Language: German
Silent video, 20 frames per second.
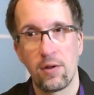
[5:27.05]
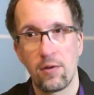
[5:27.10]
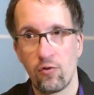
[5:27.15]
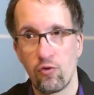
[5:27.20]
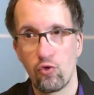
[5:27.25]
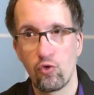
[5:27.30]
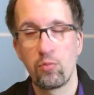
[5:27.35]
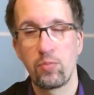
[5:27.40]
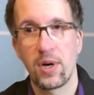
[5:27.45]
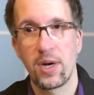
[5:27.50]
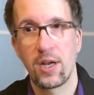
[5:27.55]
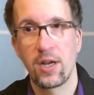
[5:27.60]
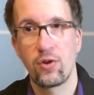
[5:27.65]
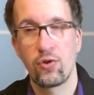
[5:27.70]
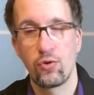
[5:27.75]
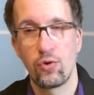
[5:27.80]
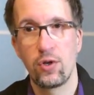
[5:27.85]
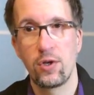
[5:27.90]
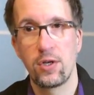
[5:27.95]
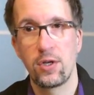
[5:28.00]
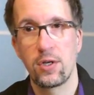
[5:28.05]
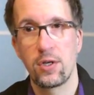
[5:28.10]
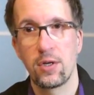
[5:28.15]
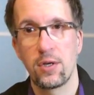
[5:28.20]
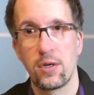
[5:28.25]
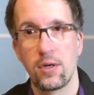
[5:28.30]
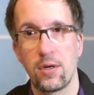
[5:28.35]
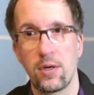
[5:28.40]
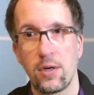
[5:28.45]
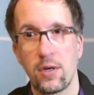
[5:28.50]

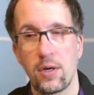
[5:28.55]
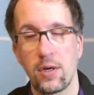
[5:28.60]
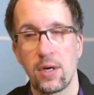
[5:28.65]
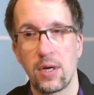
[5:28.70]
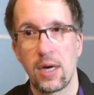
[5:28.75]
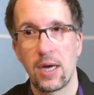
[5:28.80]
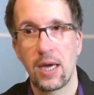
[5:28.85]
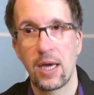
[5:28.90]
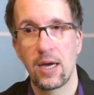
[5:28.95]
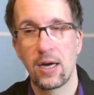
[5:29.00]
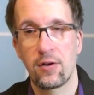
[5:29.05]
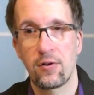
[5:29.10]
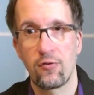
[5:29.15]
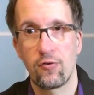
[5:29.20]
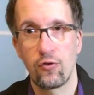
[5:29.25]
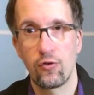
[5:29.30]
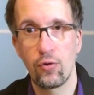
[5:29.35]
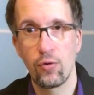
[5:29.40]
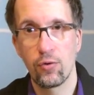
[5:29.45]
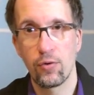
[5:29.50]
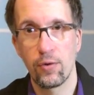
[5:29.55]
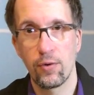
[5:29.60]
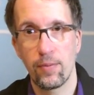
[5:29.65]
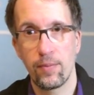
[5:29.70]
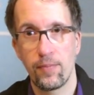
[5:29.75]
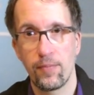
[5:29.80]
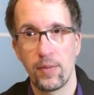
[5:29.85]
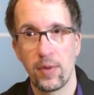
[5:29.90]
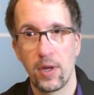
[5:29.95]
supernatürliche Reaktion.